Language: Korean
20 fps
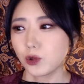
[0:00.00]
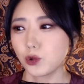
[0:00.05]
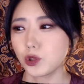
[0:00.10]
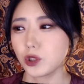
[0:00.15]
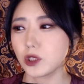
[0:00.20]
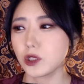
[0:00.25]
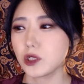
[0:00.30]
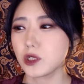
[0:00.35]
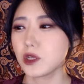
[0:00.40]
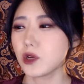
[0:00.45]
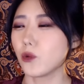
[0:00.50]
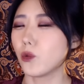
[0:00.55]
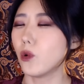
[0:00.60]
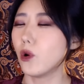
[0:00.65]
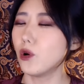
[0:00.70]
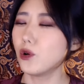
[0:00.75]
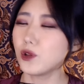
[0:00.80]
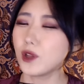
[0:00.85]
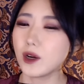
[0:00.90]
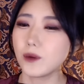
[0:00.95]
또 시신이
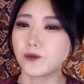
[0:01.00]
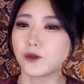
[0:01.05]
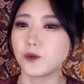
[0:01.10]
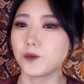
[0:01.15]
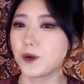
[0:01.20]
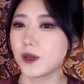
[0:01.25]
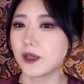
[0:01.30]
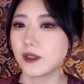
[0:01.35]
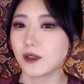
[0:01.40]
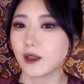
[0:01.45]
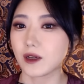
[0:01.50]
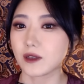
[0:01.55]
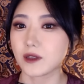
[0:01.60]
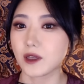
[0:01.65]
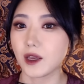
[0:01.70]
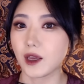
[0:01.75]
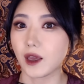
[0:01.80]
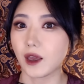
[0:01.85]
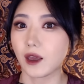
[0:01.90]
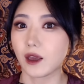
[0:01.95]
워낙 부패한
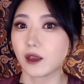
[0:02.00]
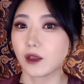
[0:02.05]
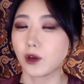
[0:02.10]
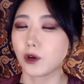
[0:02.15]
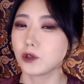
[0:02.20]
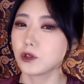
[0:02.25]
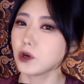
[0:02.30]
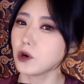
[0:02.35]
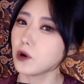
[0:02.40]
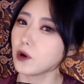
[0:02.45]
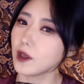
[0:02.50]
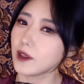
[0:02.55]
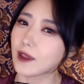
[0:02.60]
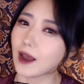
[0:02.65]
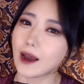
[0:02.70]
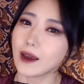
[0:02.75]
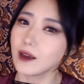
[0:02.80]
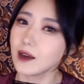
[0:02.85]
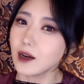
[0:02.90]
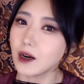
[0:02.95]
탓에 여성의
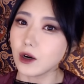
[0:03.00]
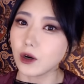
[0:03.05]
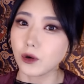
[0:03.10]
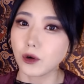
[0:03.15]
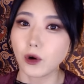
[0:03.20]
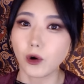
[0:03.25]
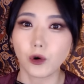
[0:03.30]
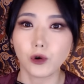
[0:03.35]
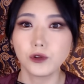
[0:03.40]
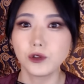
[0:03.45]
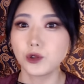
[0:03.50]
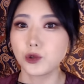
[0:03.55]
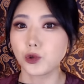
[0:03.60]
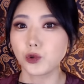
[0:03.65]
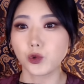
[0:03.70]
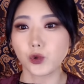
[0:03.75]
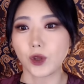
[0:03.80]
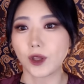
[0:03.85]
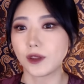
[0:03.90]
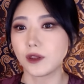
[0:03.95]
나이가 어느
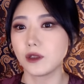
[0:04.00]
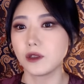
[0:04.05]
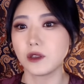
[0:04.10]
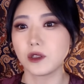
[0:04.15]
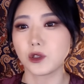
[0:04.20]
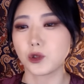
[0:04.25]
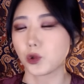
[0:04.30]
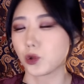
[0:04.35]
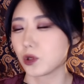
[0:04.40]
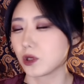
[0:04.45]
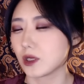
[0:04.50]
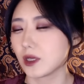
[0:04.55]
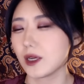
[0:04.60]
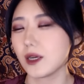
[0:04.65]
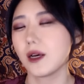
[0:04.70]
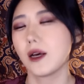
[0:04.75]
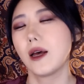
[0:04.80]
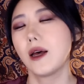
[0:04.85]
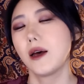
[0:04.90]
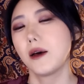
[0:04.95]
정도
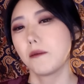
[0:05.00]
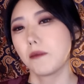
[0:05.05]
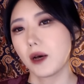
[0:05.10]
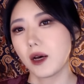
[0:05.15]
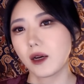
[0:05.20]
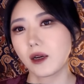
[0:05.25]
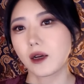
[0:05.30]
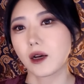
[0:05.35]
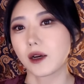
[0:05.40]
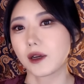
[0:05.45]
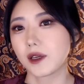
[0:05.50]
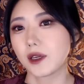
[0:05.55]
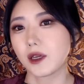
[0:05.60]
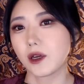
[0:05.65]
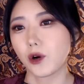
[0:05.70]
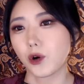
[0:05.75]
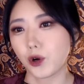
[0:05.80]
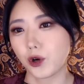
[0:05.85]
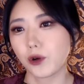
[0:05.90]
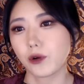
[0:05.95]
됐는지조차
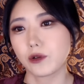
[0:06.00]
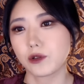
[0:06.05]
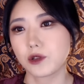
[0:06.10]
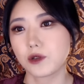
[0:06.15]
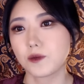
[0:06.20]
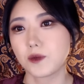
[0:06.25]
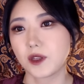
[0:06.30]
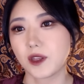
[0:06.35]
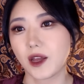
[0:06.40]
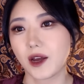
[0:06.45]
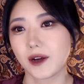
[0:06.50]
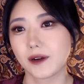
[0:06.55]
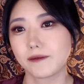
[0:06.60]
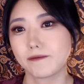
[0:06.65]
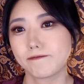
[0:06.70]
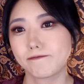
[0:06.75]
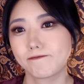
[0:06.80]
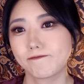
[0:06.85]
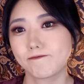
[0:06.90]
파악하기 어려웠습니다.